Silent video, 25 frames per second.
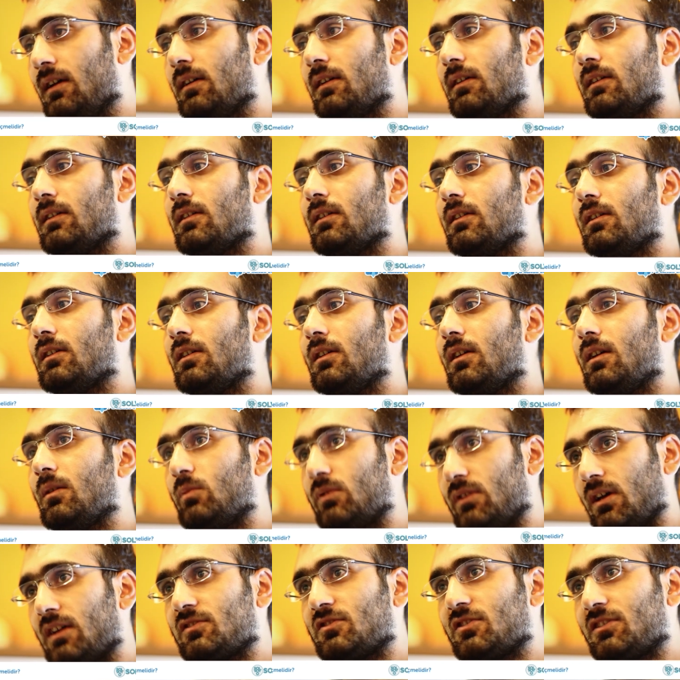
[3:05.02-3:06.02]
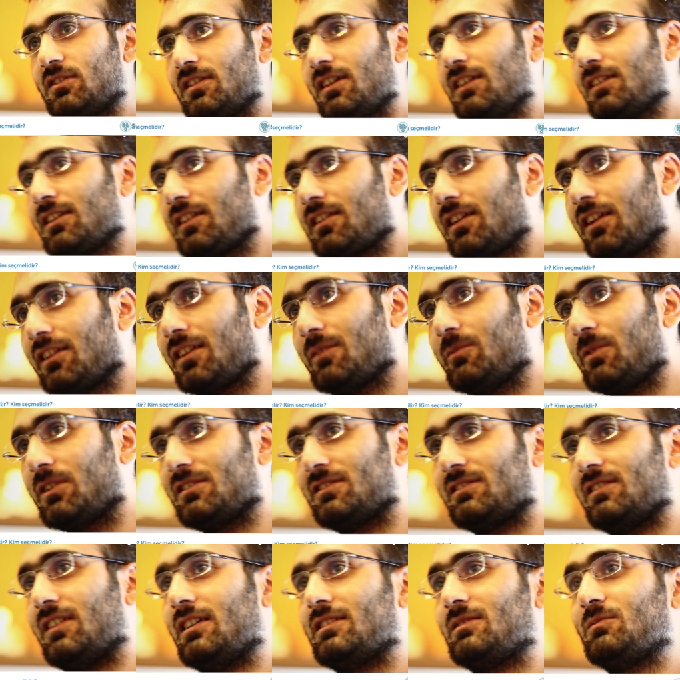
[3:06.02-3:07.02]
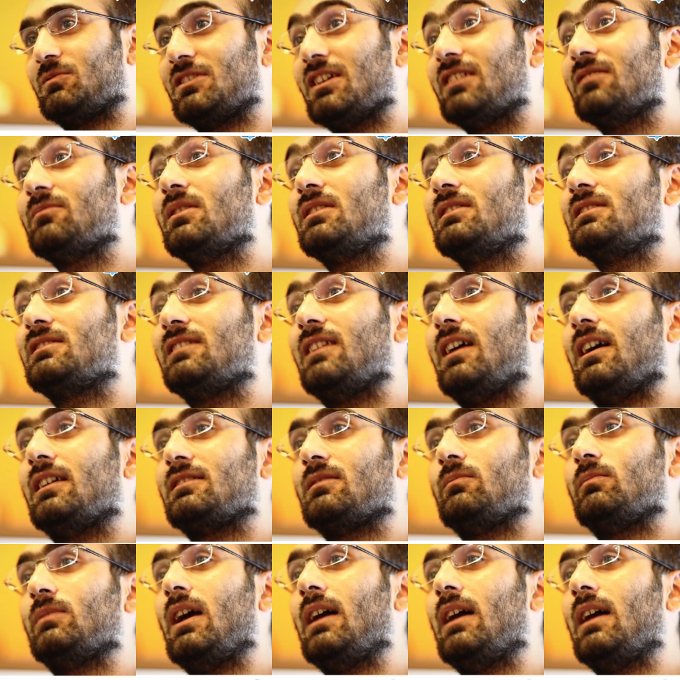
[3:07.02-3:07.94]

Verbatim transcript: Ee, birazcık derken anlamanız lazım, sevmeniz lazım.